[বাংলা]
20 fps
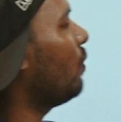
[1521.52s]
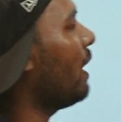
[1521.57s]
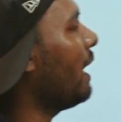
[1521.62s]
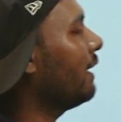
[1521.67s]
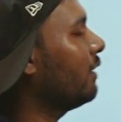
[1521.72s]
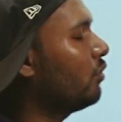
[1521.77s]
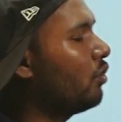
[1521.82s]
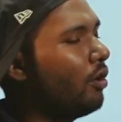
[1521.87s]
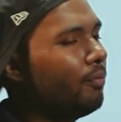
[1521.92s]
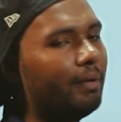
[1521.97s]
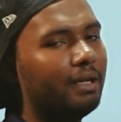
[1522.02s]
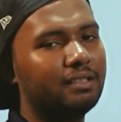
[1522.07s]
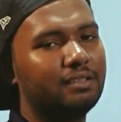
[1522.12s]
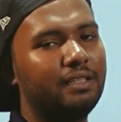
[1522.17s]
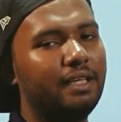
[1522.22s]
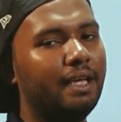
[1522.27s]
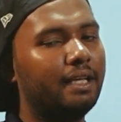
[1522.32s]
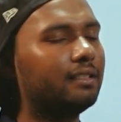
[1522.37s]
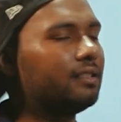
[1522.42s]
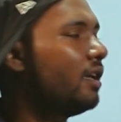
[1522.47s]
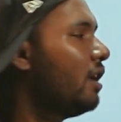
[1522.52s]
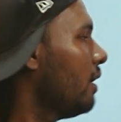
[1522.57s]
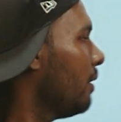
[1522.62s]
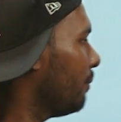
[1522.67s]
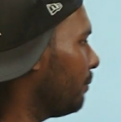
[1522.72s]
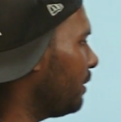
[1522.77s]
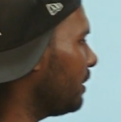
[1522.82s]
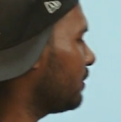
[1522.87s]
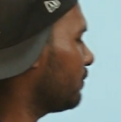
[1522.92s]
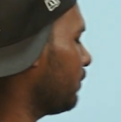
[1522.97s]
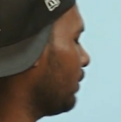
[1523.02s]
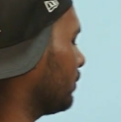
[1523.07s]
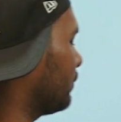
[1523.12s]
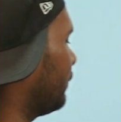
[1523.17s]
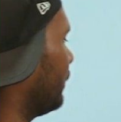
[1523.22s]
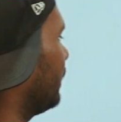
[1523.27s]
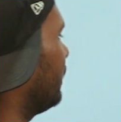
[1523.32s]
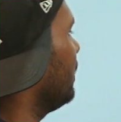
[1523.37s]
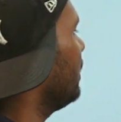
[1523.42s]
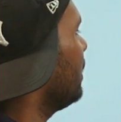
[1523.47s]
ওয়ান কমা সিক্স বিশ
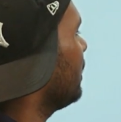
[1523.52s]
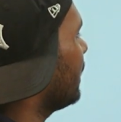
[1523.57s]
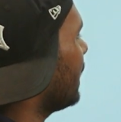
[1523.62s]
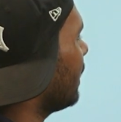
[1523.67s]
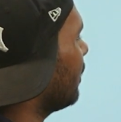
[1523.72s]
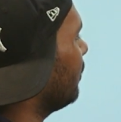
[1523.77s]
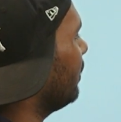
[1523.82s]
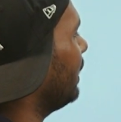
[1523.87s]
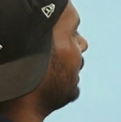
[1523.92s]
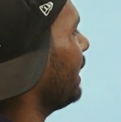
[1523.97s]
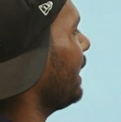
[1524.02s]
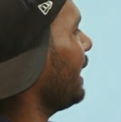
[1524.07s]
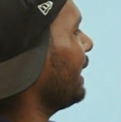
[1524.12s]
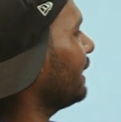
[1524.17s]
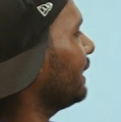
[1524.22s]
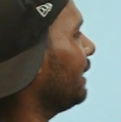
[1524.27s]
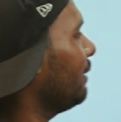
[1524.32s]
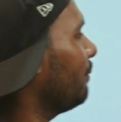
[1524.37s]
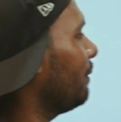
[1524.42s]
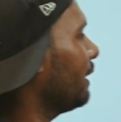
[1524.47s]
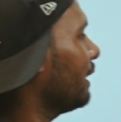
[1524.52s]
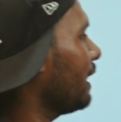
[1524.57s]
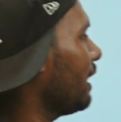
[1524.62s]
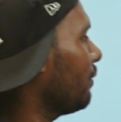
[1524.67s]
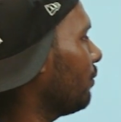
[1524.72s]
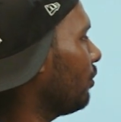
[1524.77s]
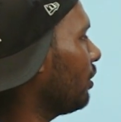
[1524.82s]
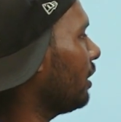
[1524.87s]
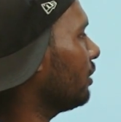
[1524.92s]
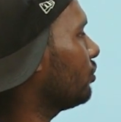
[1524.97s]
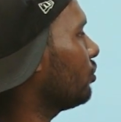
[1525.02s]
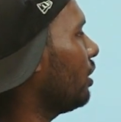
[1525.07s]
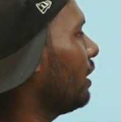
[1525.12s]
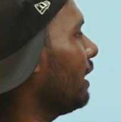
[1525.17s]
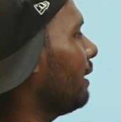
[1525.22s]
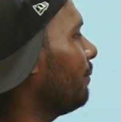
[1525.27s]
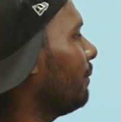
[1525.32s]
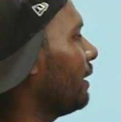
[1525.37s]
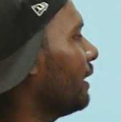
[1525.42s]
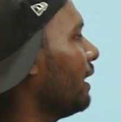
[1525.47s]
ফসফেট কারণ এর এক নাম্বার কার্বন আর ছয়
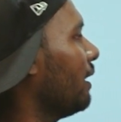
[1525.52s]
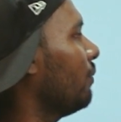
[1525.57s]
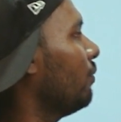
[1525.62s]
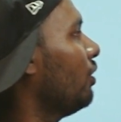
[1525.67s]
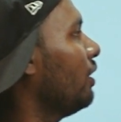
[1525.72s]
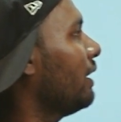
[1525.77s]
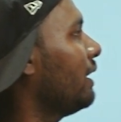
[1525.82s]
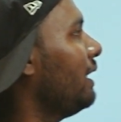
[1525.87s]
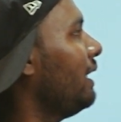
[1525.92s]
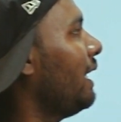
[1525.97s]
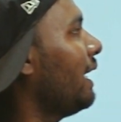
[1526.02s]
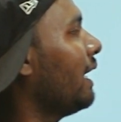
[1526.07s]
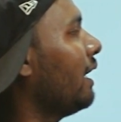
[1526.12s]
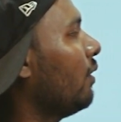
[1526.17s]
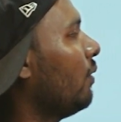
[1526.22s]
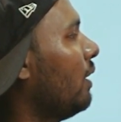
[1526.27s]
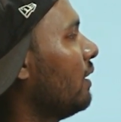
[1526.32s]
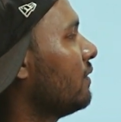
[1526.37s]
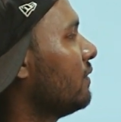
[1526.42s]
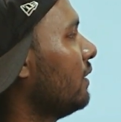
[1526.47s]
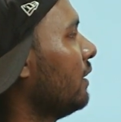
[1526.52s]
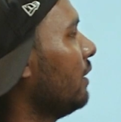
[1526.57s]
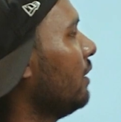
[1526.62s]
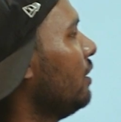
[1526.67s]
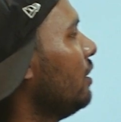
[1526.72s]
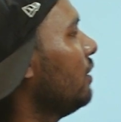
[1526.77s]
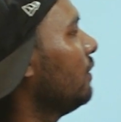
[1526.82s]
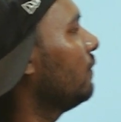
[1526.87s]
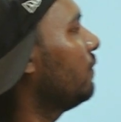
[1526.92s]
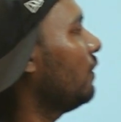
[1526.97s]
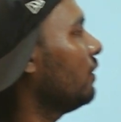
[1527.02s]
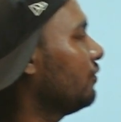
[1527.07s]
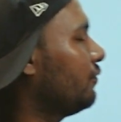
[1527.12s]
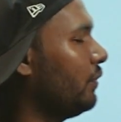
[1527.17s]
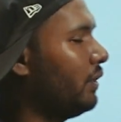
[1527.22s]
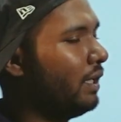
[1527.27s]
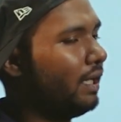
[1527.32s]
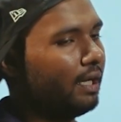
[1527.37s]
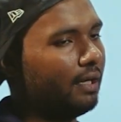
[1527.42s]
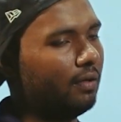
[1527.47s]
নাম্বার কার্বনে কি লাগানো আছে
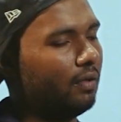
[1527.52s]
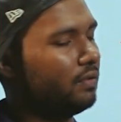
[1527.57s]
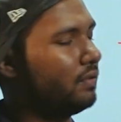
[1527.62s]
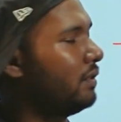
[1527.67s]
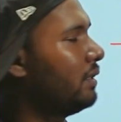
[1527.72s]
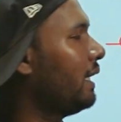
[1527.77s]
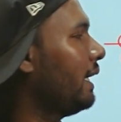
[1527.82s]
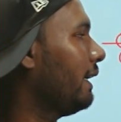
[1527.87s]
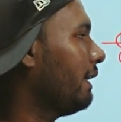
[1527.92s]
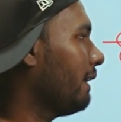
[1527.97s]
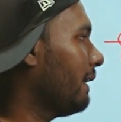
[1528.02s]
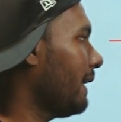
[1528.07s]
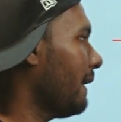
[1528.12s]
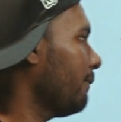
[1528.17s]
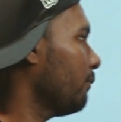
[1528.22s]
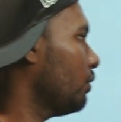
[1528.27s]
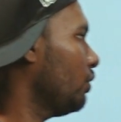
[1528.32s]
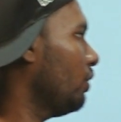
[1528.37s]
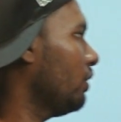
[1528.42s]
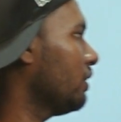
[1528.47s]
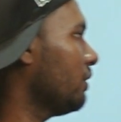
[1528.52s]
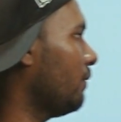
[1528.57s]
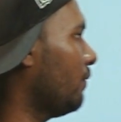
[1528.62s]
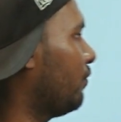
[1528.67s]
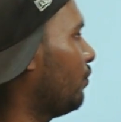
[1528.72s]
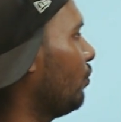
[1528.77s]
ফসফেট লাগানো আছে তাই এটার নাম কি হয়ে যাবে